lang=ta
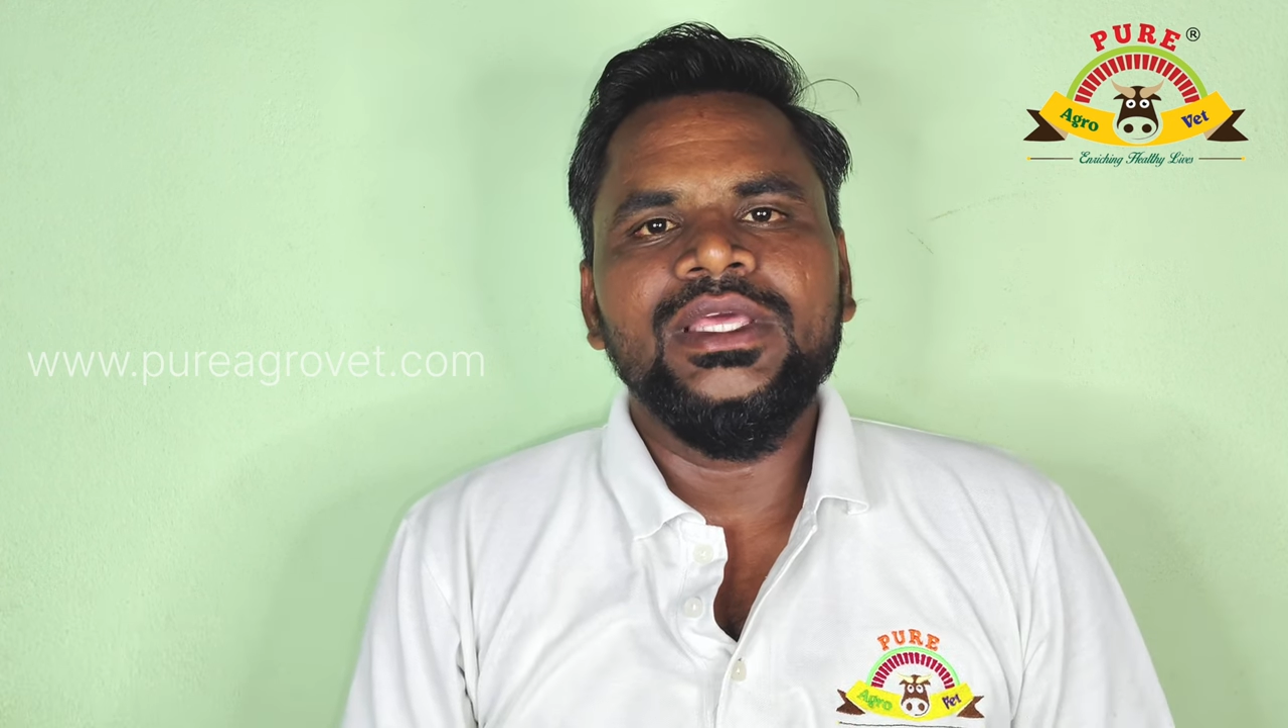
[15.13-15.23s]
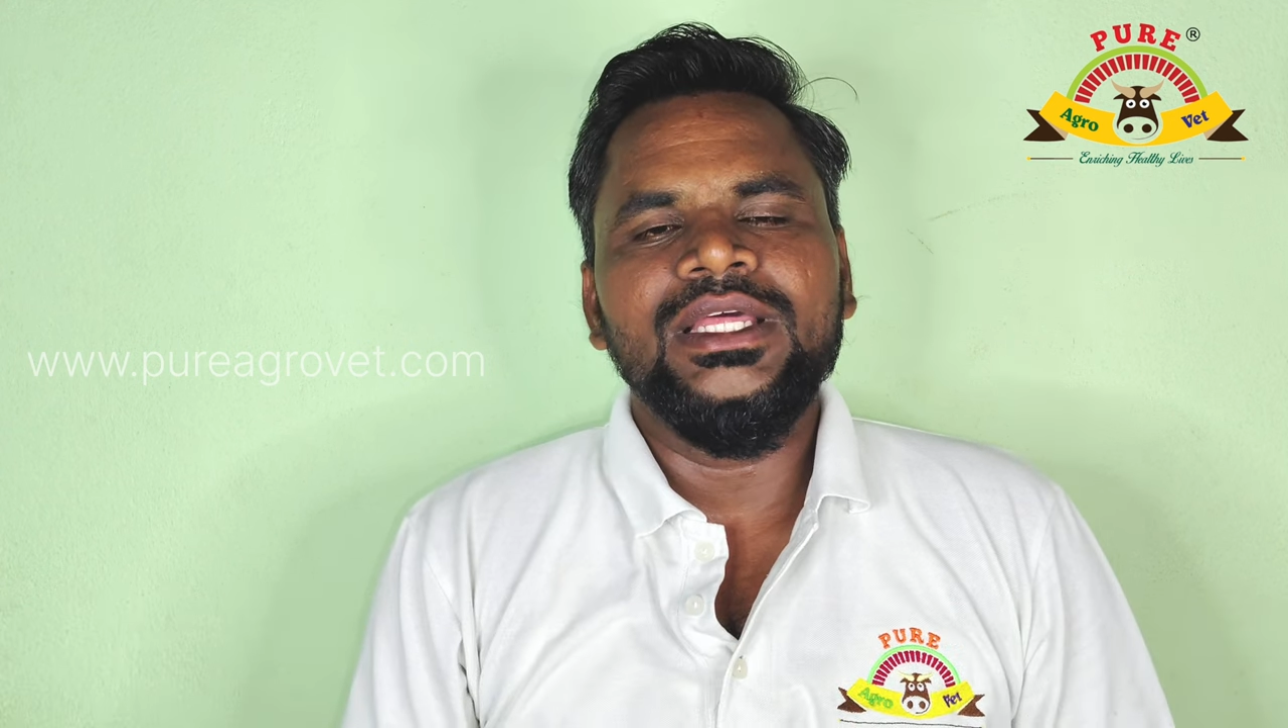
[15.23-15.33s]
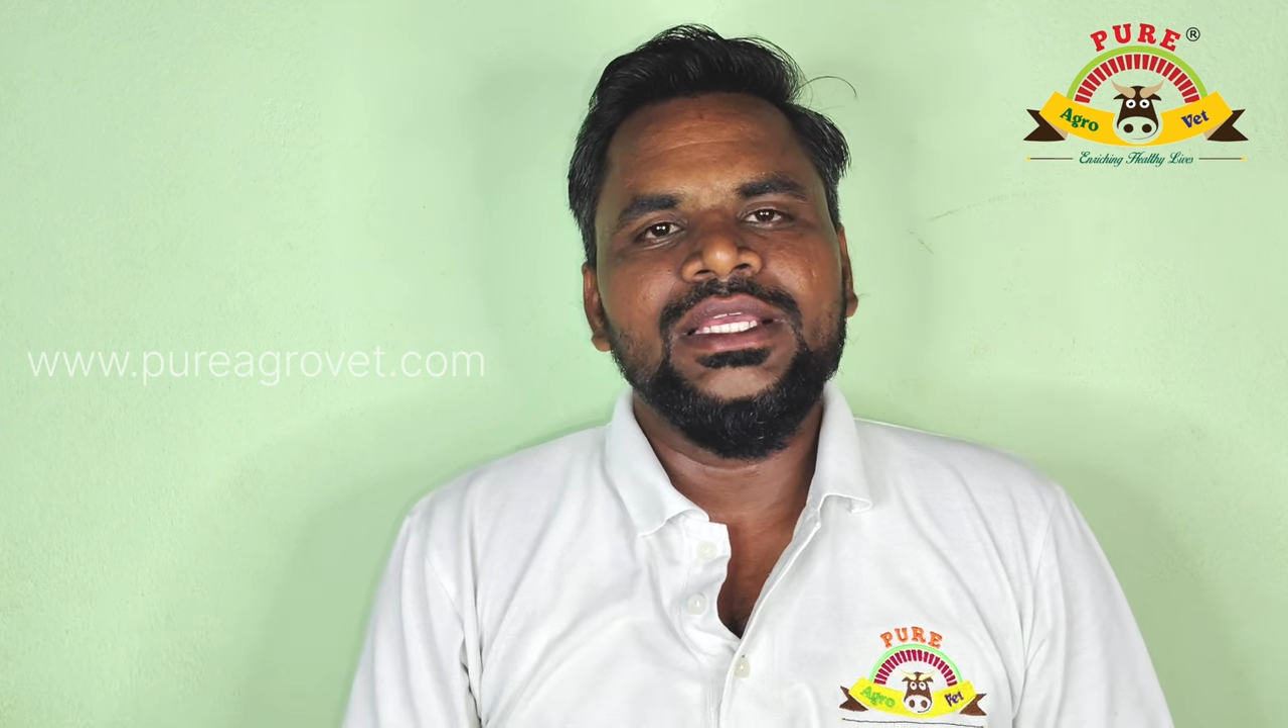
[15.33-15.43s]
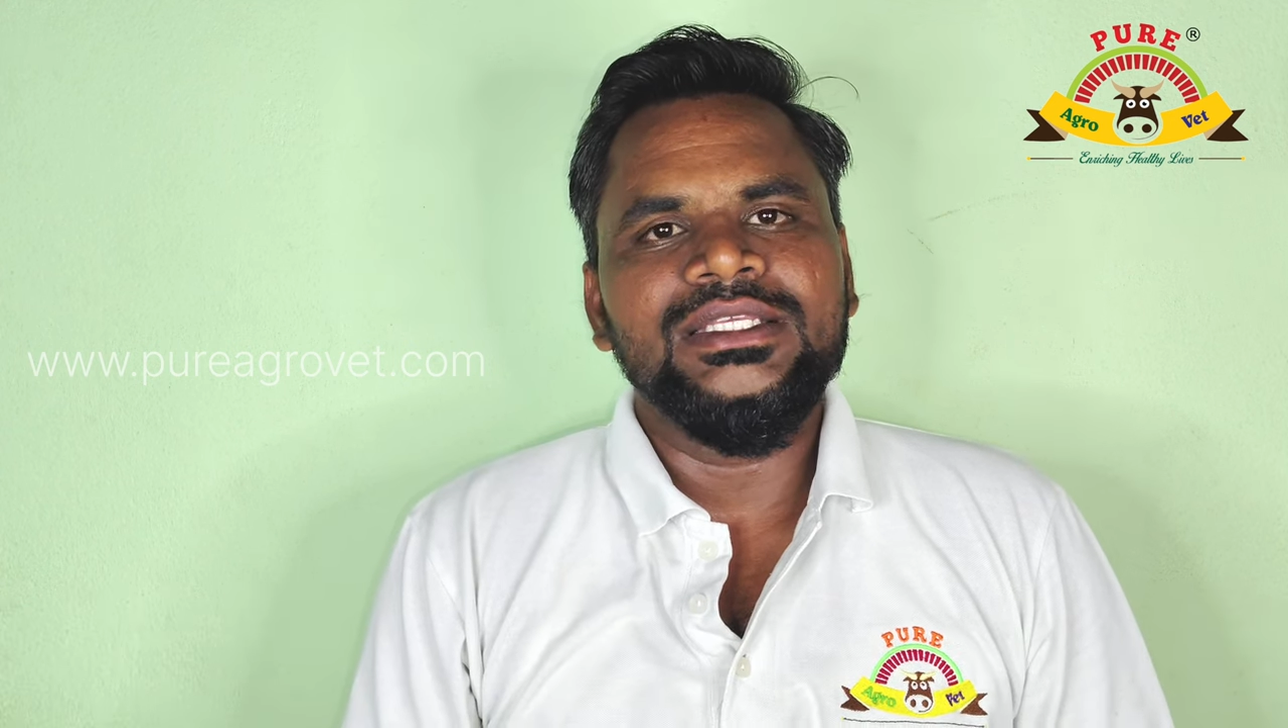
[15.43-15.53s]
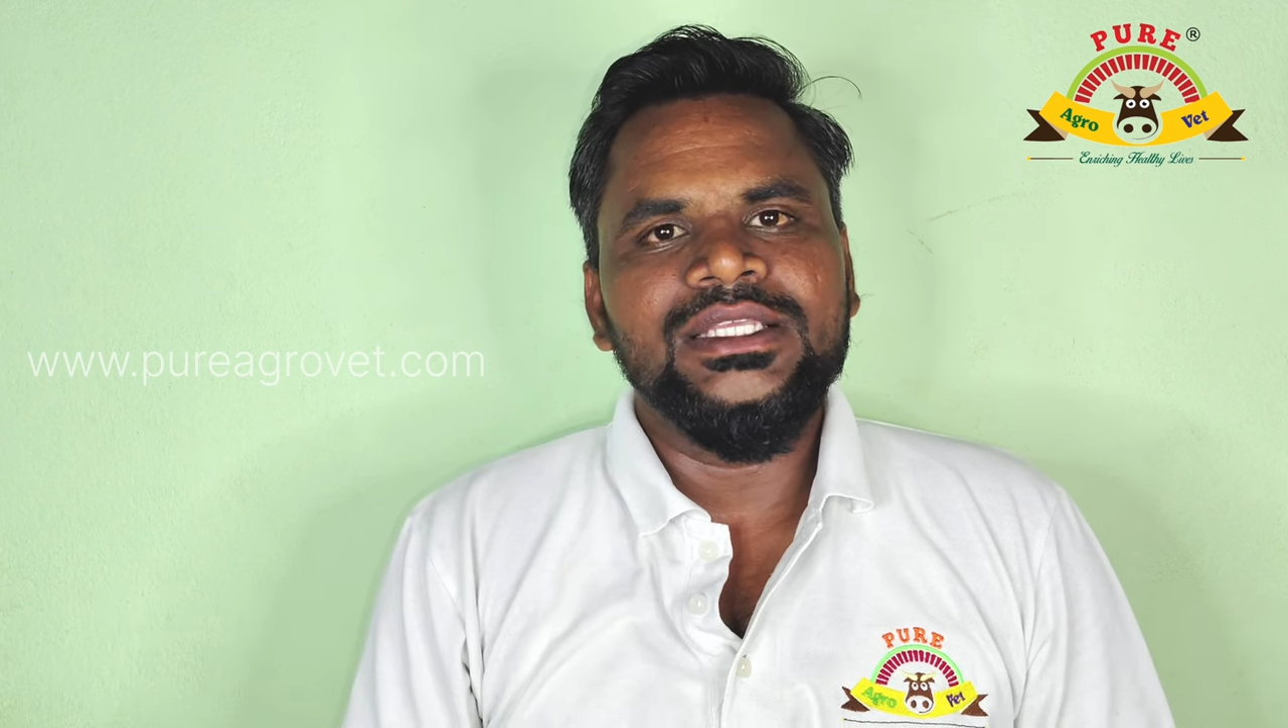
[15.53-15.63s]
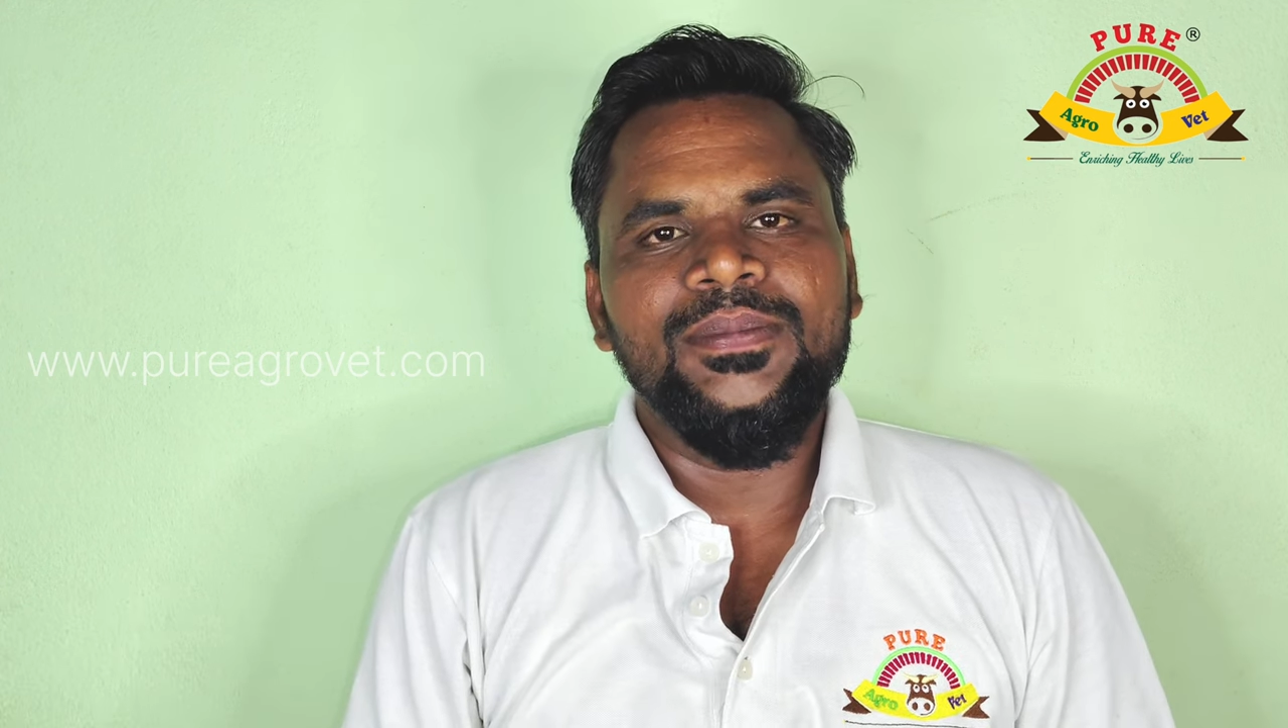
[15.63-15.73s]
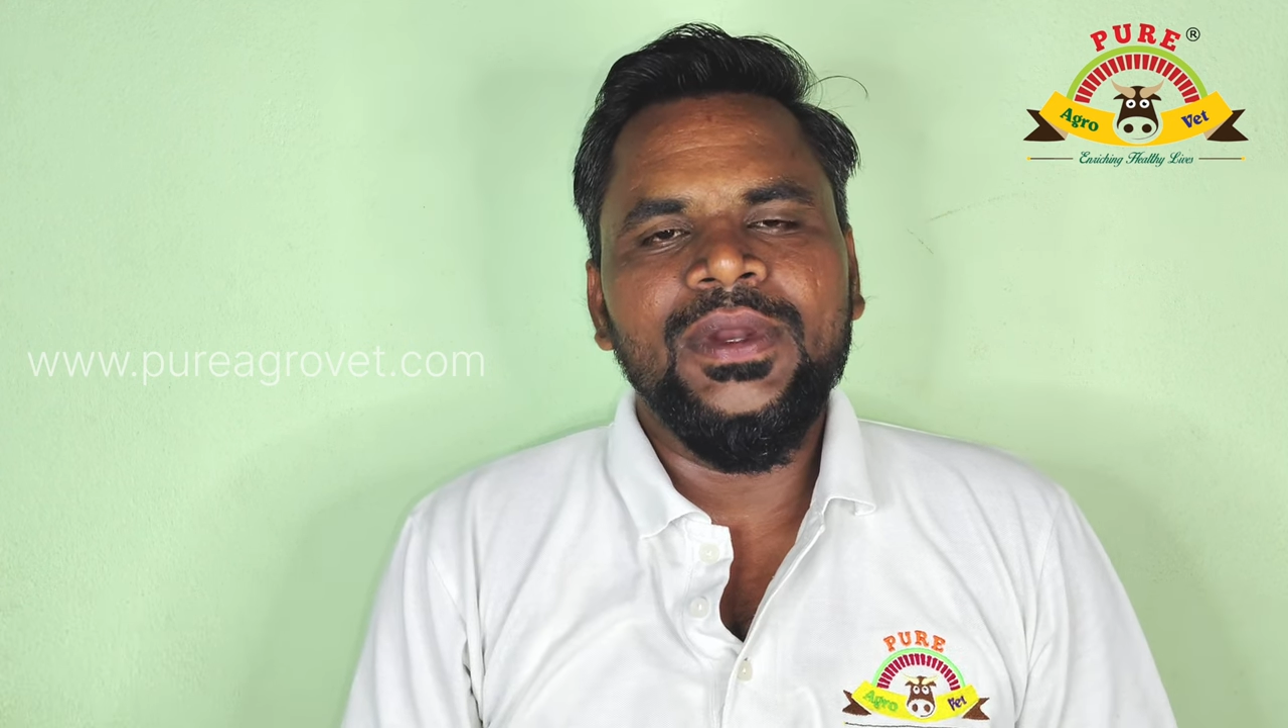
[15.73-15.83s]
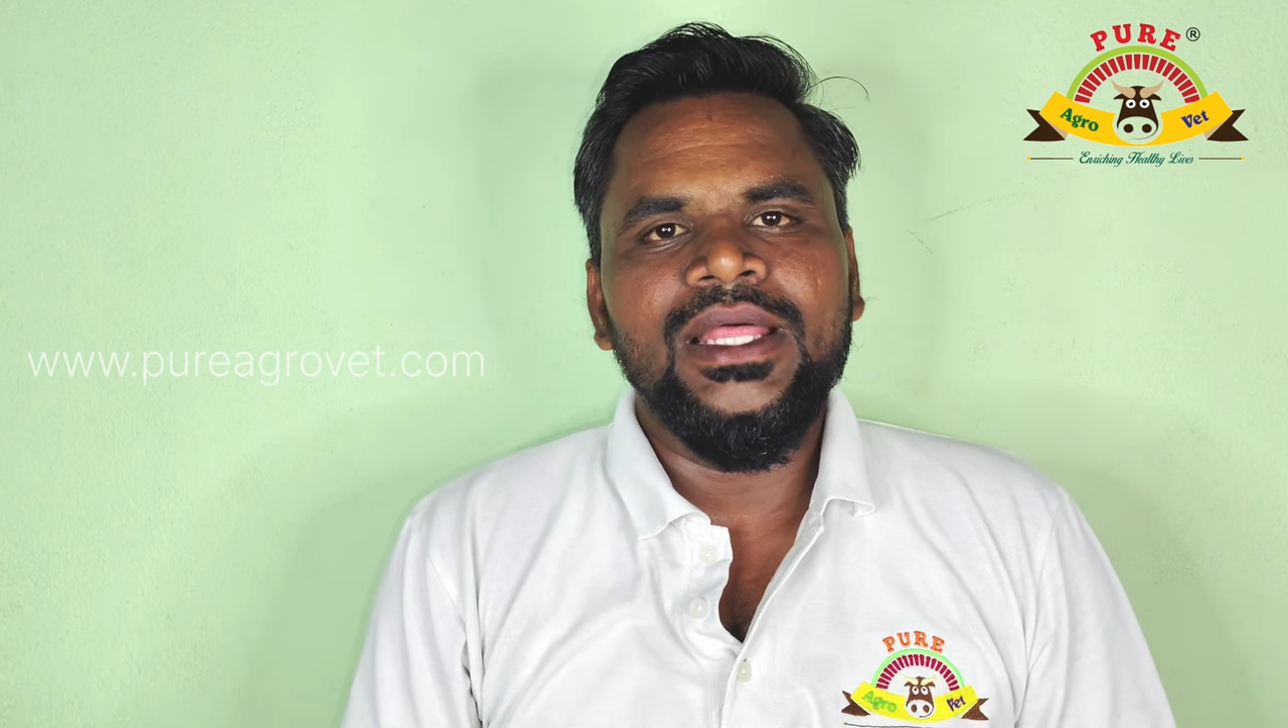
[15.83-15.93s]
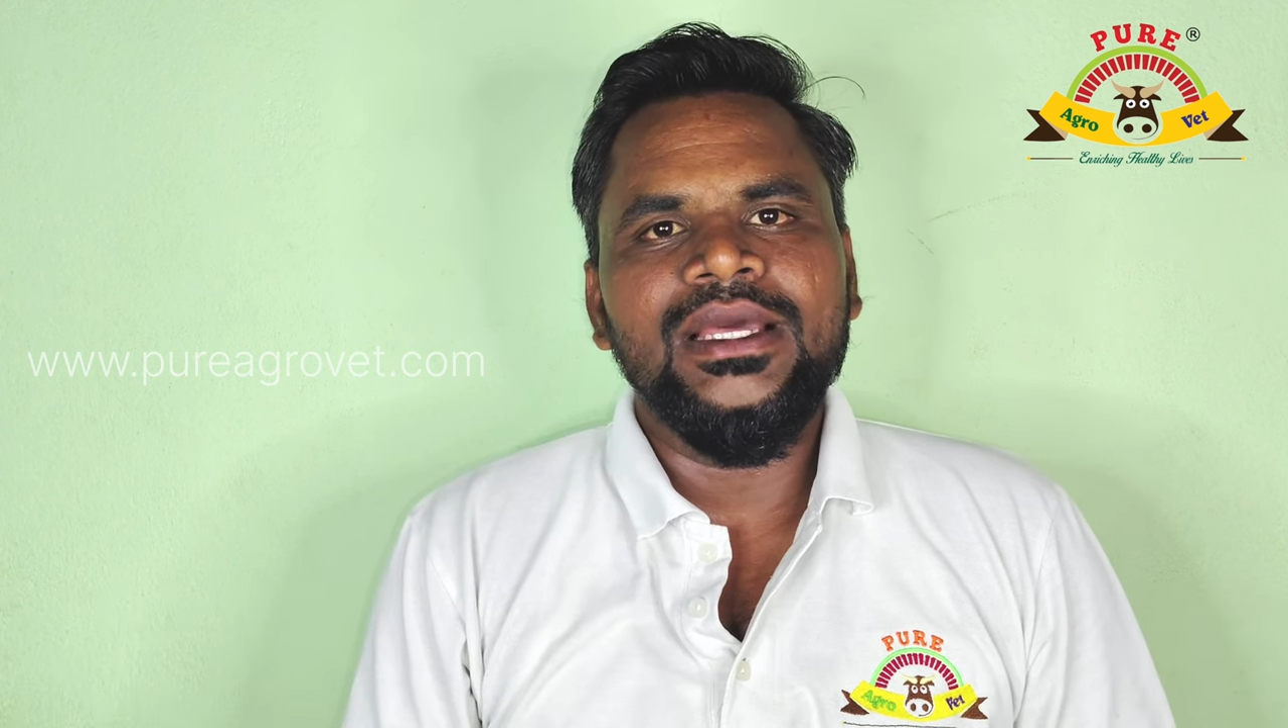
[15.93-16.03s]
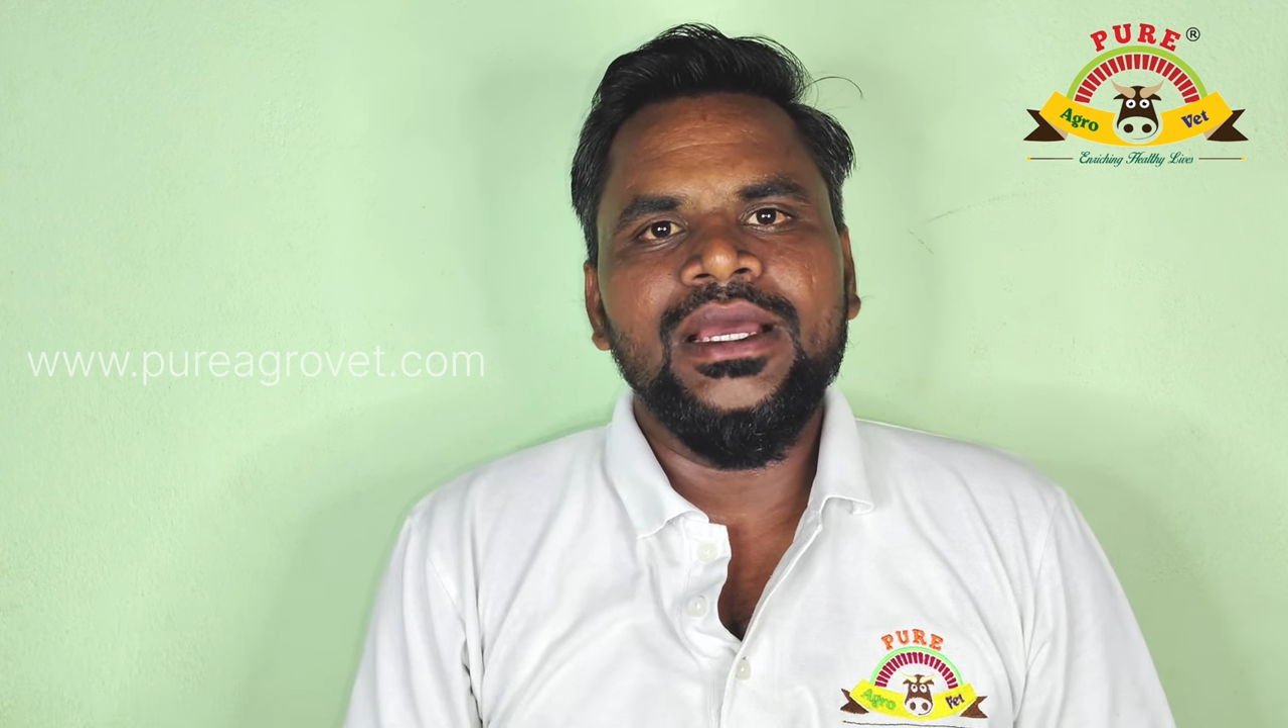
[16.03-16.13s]
இதை நீங்கள் ஸ்கிப்
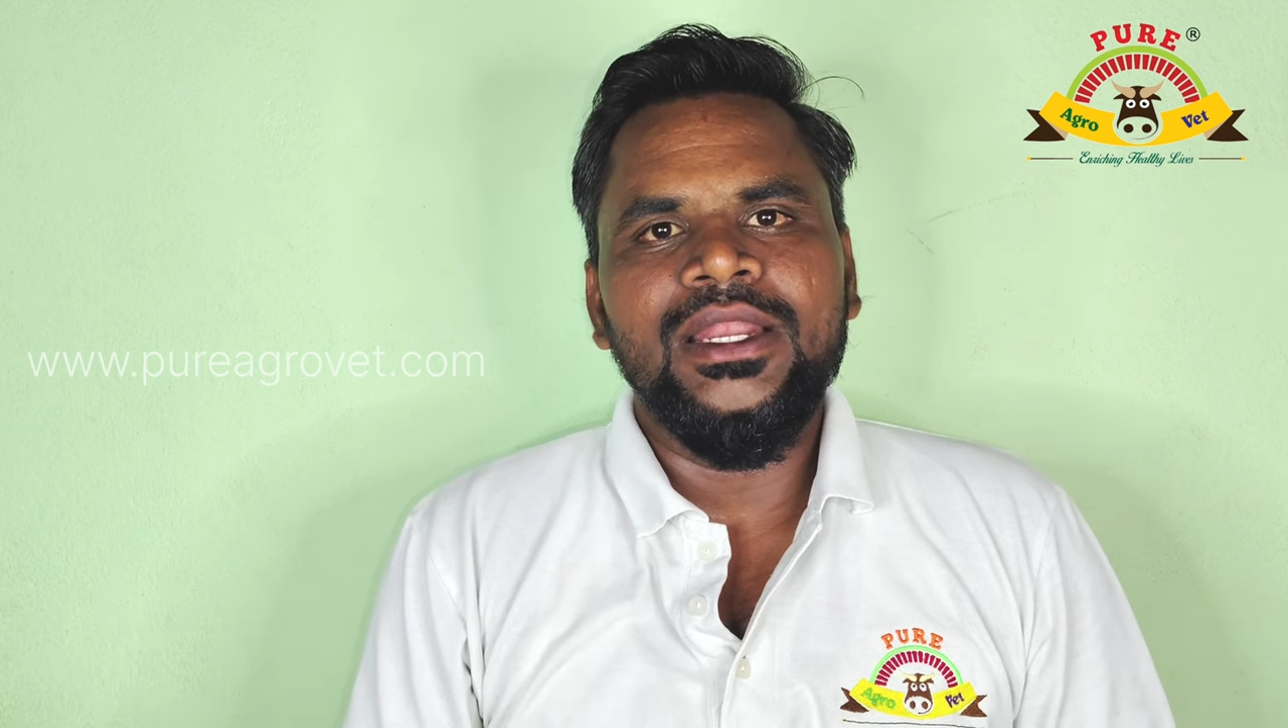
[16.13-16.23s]
பண்ணாத